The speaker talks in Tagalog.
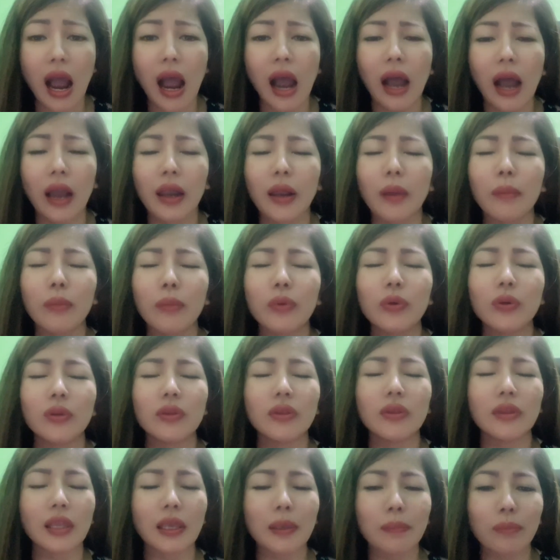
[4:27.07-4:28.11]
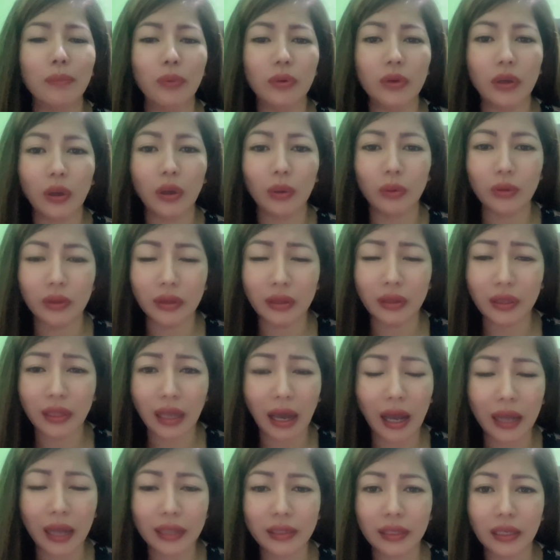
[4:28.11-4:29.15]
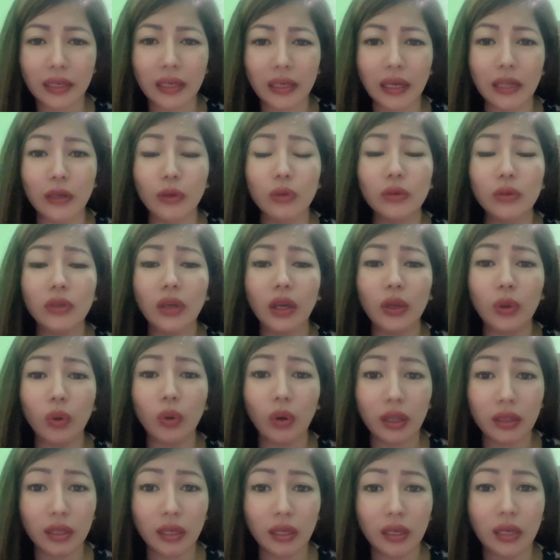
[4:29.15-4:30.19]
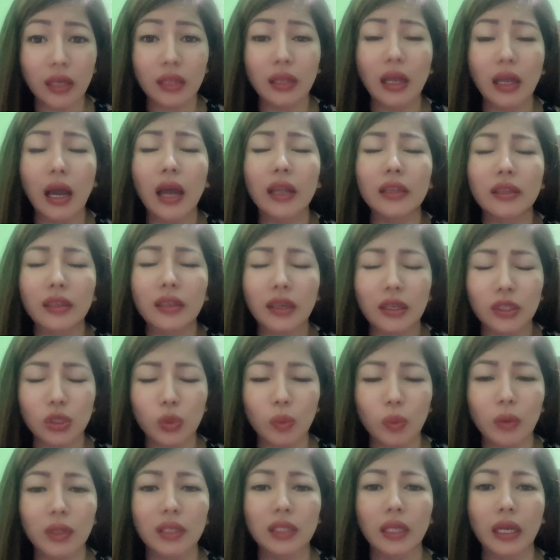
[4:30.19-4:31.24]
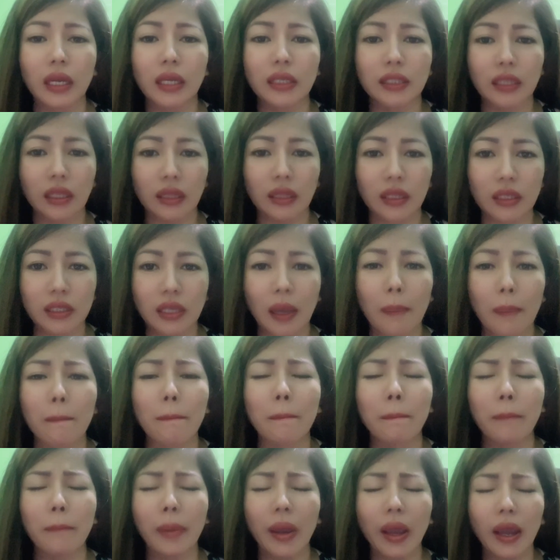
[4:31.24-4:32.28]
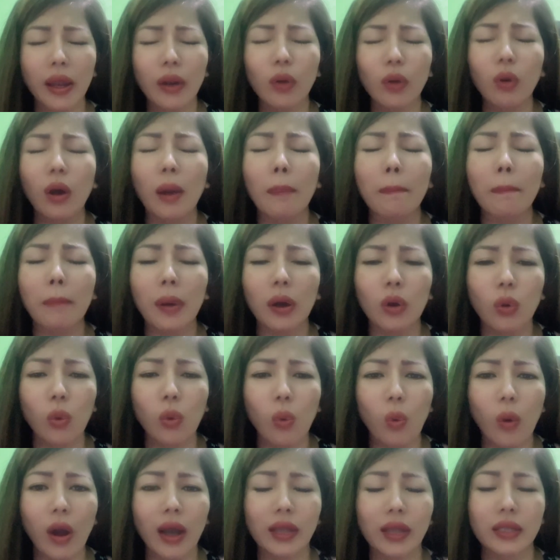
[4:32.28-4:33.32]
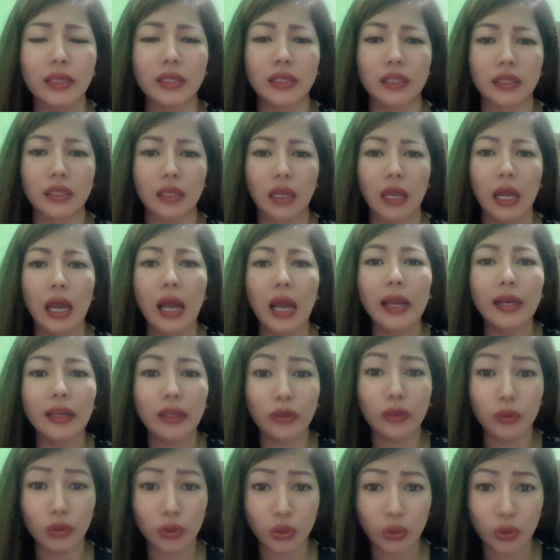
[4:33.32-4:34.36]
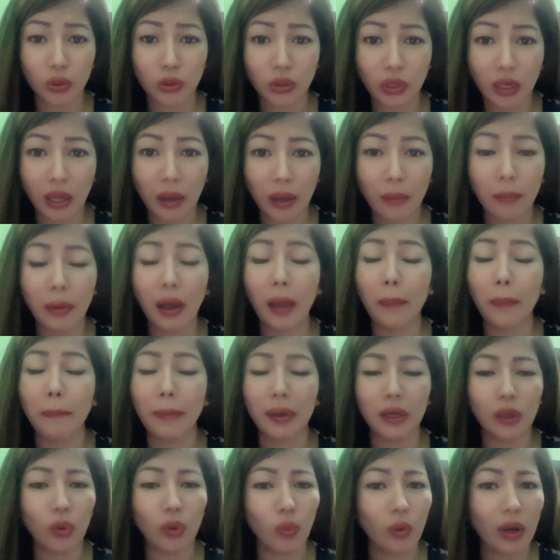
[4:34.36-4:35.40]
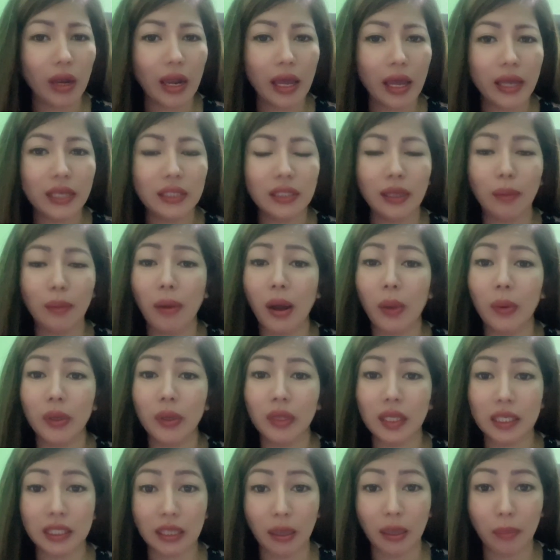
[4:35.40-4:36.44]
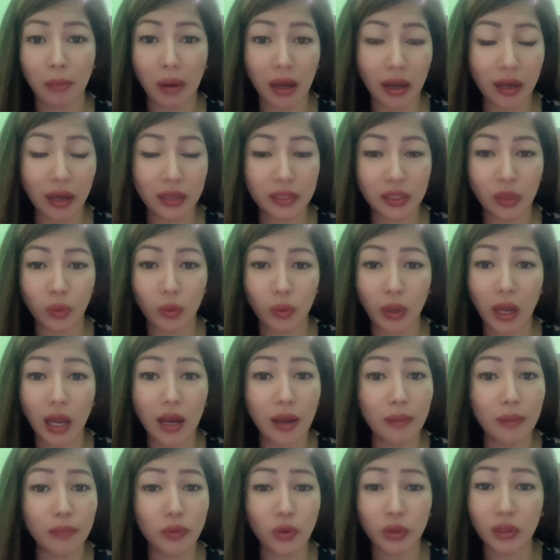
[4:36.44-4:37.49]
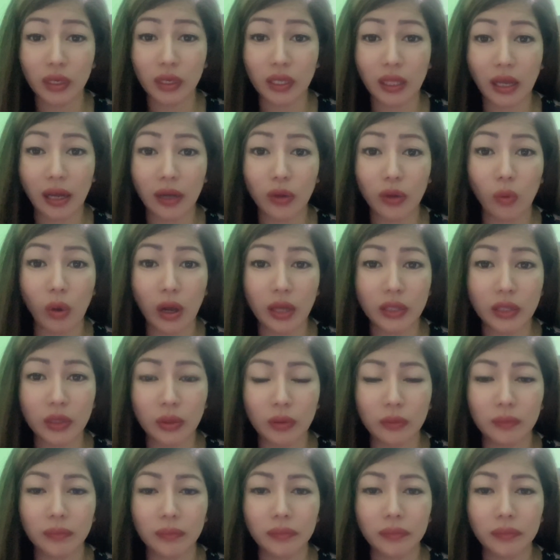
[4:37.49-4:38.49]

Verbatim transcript: Alam mo yung tipo na kung dati ganun kayo kadikit at kasweet sa isa't isa, pero kapag once na gusto niyo na makipaghiwalay sa bawat isa mga kasawi, alam niyo ang ginagawa niyo